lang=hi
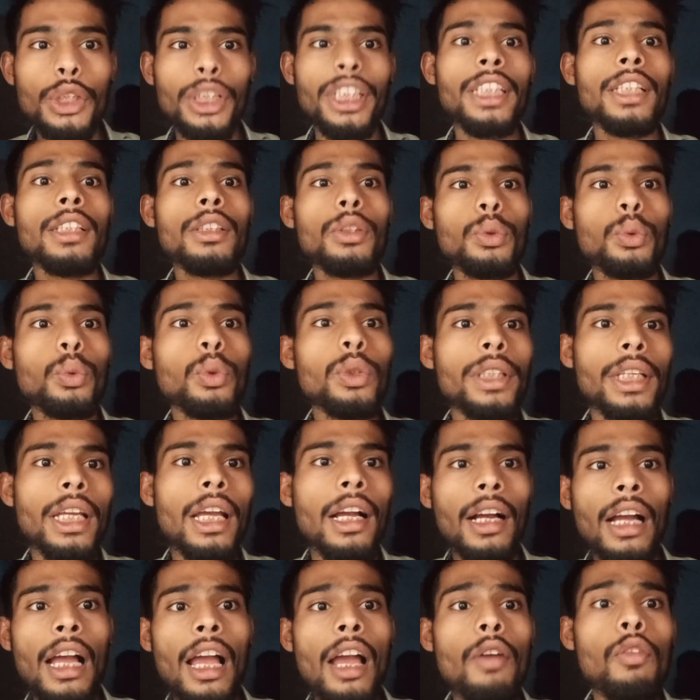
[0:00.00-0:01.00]
सीन शूट
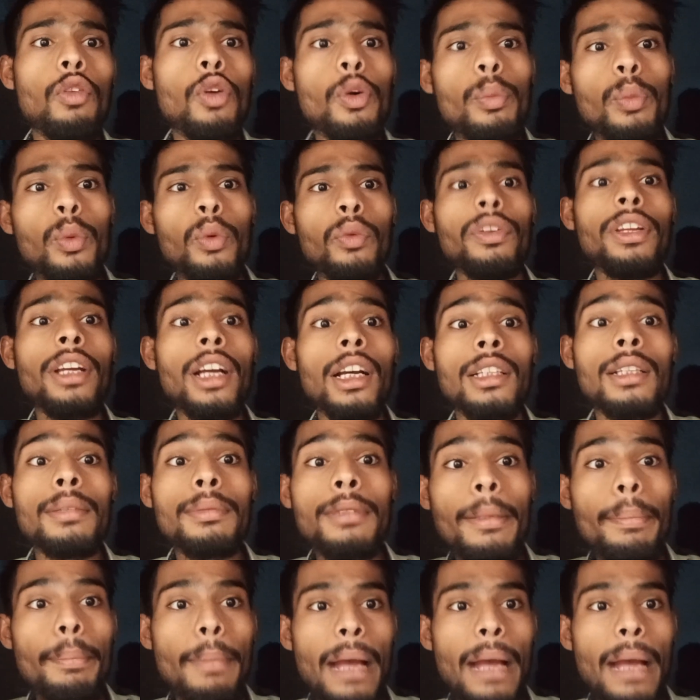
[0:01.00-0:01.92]
किया गया वो मूवी का सबसे